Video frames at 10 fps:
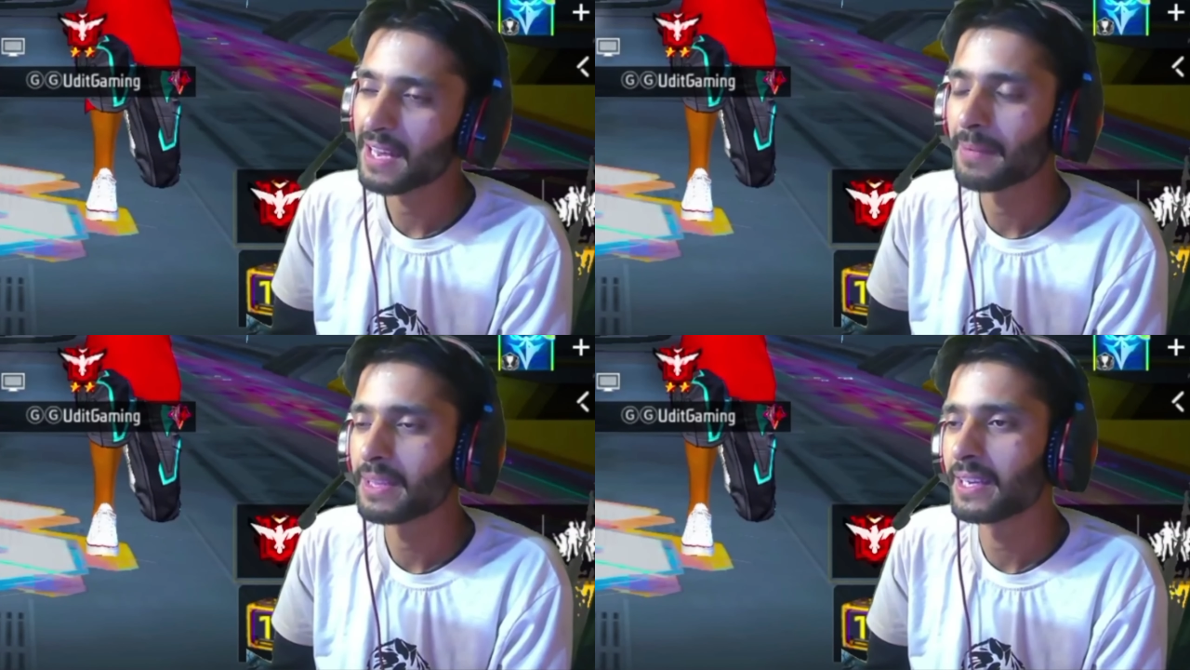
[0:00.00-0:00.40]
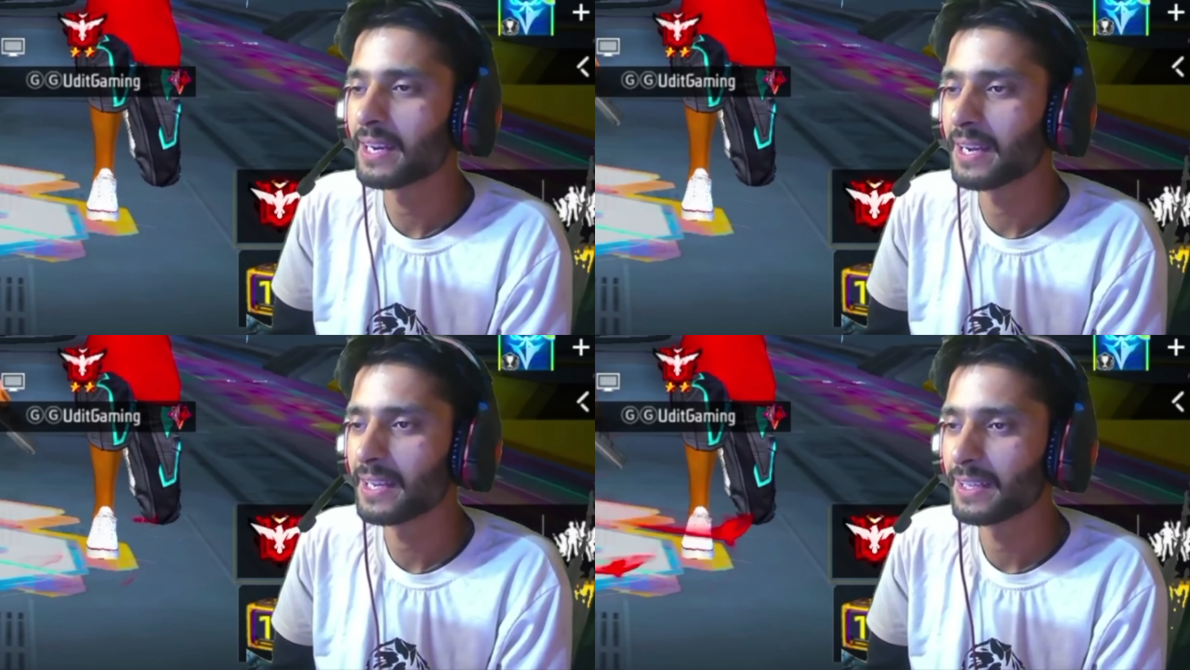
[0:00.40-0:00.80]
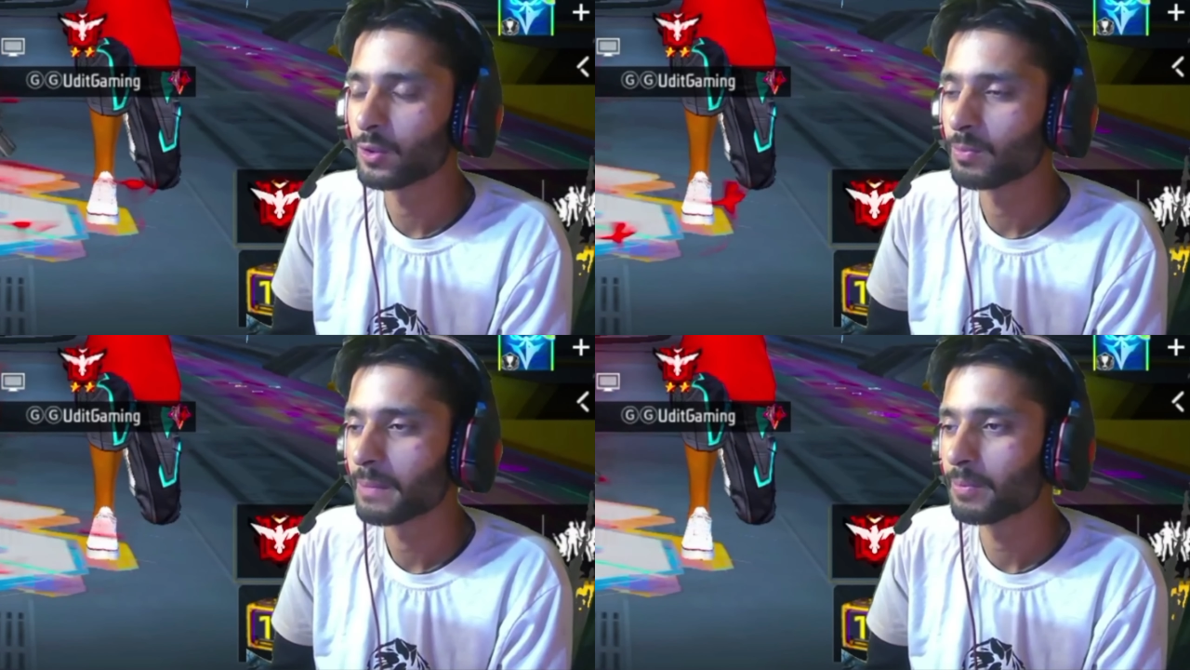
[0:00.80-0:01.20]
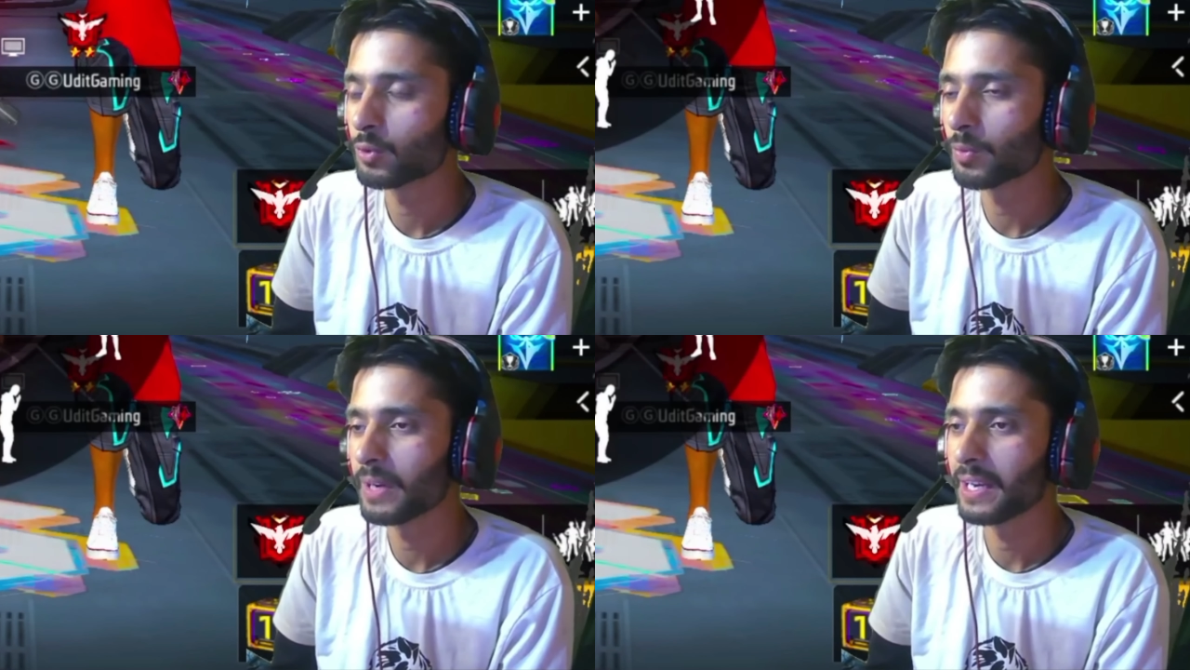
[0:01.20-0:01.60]
सारे बंदे रेडी है तुम
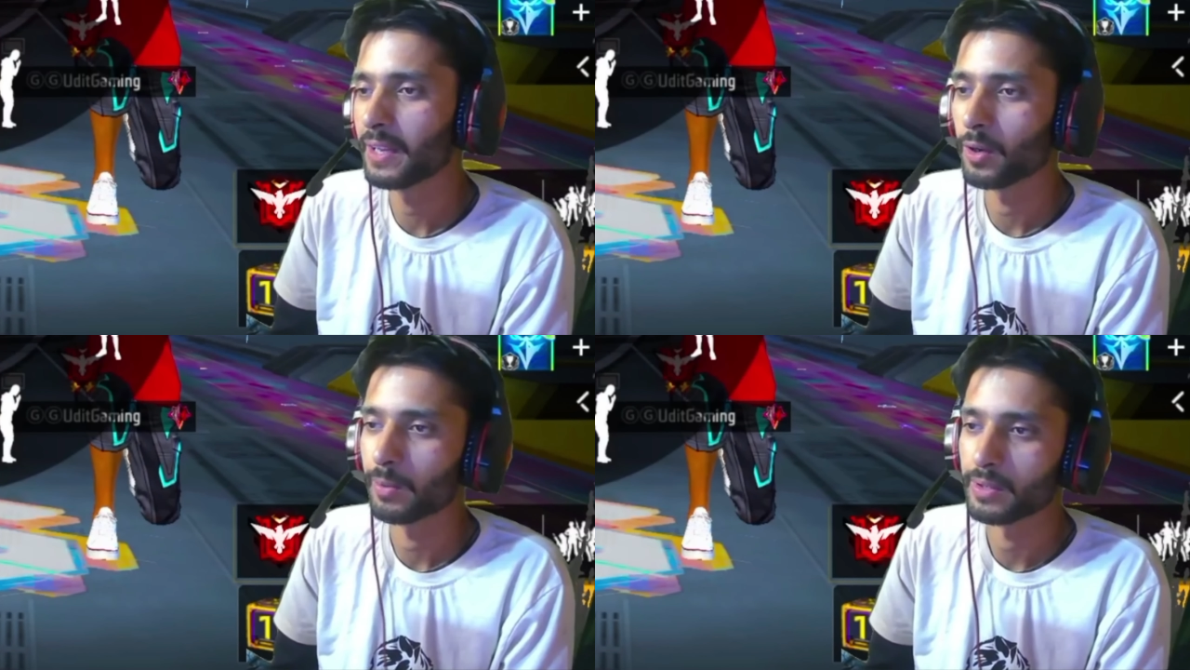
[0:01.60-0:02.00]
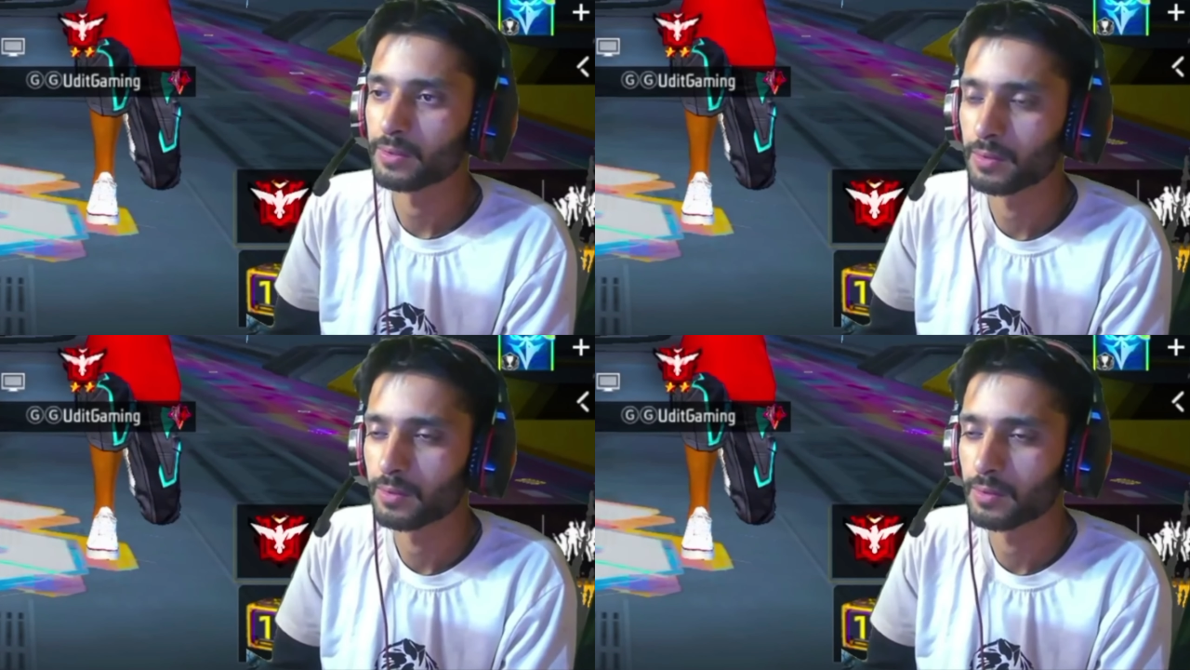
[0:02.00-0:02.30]
तुम रेडी रहो बस मैं